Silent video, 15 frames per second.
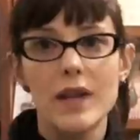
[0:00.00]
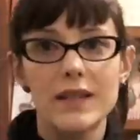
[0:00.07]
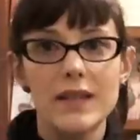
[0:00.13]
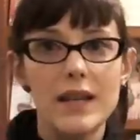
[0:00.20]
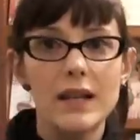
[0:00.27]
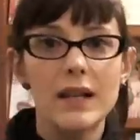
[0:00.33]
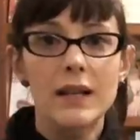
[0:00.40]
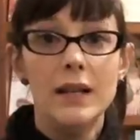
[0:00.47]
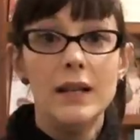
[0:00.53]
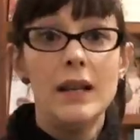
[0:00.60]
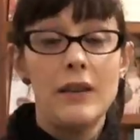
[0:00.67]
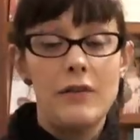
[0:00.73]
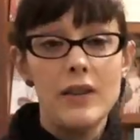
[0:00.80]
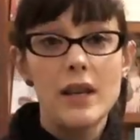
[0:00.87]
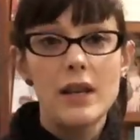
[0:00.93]
Biasin
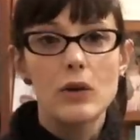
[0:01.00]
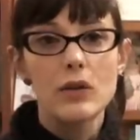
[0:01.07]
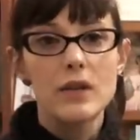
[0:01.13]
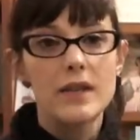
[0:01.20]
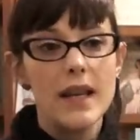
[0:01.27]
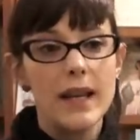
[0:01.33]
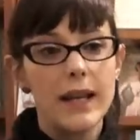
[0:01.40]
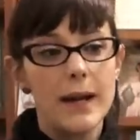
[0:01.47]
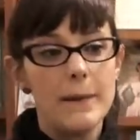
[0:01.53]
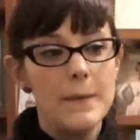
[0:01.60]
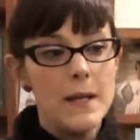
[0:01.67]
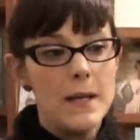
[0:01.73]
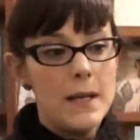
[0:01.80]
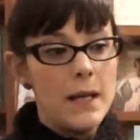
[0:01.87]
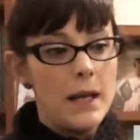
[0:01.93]
e Federico
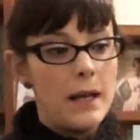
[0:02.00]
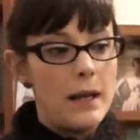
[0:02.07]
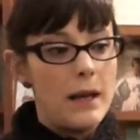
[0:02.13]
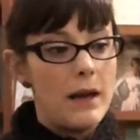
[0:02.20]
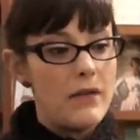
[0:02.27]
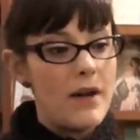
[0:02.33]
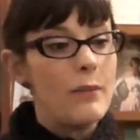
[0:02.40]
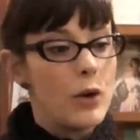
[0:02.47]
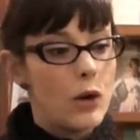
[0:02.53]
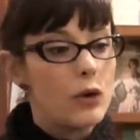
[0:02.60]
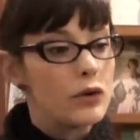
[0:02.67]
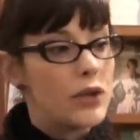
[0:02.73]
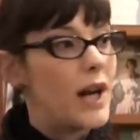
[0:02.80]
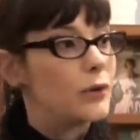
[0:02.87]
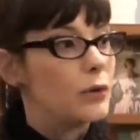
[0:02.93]
Zecca, eh, avevamo
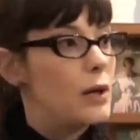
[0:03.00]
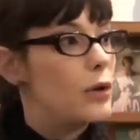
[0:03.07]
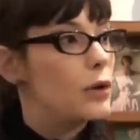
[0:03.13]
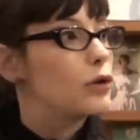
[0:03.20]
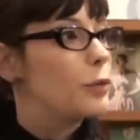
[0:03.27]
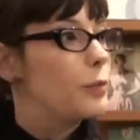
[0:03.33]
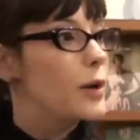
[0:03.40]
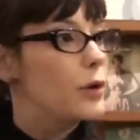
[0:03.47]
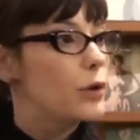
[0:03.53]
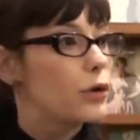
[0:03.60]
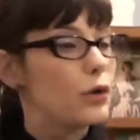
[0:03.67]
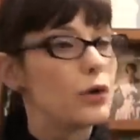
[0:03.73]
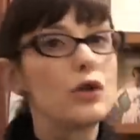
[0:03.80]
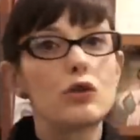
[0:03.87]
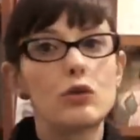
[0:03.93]
incontrato nel nostro
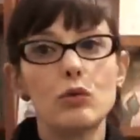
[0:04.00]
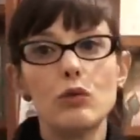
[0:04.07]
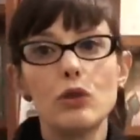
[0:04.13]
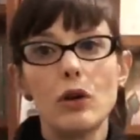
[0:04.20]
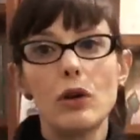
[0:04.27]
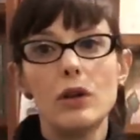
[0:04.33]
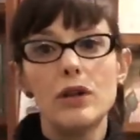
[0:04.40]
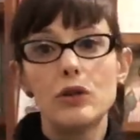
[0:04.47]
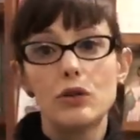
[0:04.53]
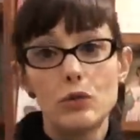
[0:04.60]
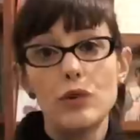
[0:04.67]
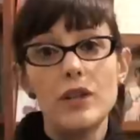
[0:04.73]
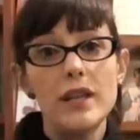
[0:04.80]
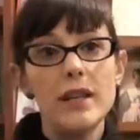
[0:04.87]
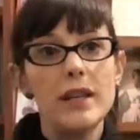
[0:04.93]
percorso di studio gli
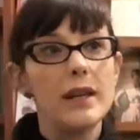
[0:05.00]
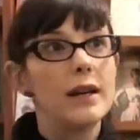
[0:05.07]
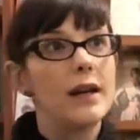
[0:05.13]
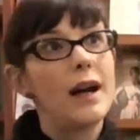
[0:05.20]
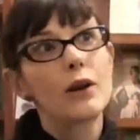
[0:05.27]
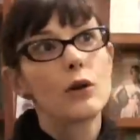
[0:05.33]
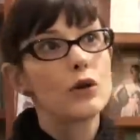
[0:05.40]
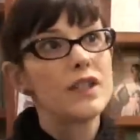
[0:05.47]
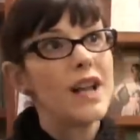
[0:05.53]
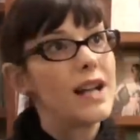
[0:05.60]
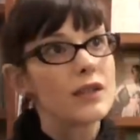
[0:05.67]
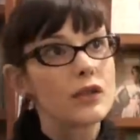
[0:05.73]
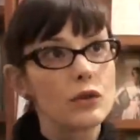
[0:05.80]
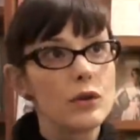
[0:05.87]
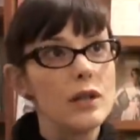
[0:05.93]
studi
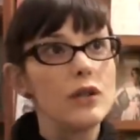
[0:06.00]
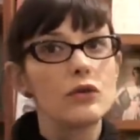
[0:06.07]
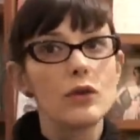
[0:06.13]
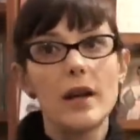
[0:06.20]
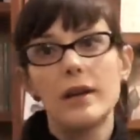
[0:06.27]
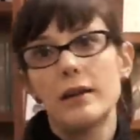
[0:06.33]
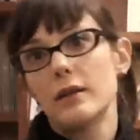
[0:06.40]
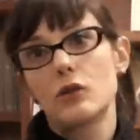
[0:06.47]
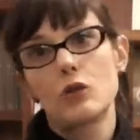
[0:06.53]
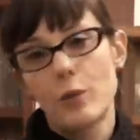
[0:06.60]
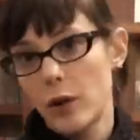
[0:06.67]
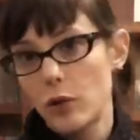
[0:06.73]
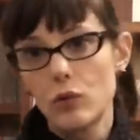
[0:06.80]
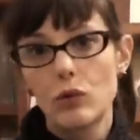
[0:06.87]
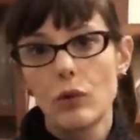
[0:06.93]
anglosassoni, cioè
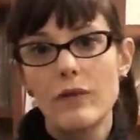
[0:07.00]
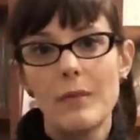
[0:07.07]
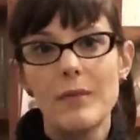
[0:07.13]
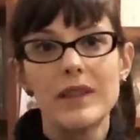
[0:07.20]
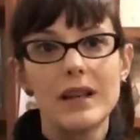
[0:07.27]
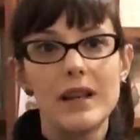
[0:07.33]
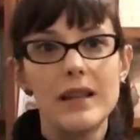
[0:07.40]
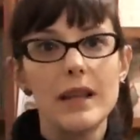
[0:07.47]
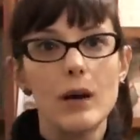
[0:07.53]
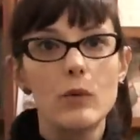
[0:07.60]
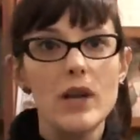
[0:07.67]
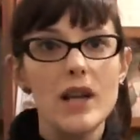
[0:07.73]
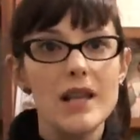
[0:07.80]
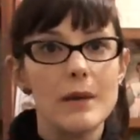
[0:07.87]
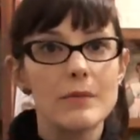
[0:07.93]
soprattutto ovviamente Linda
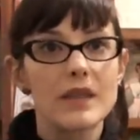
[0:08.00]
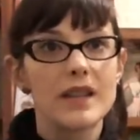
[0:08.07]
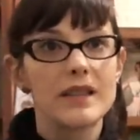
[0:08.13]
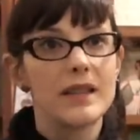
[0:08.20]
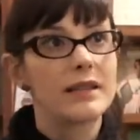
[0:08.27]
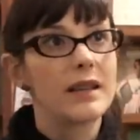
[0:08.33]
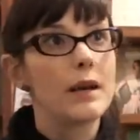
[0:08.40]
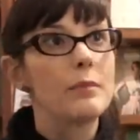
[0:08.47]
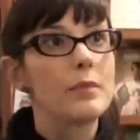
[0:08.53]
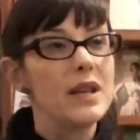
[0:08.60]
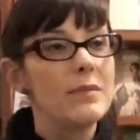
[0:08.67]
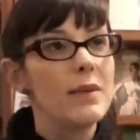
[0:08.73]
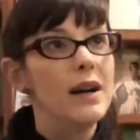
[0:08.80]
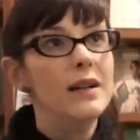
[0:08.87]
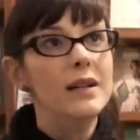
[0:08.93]
Williams che è stata la
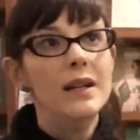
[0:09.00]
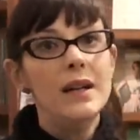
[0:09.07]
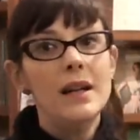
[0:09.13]
prima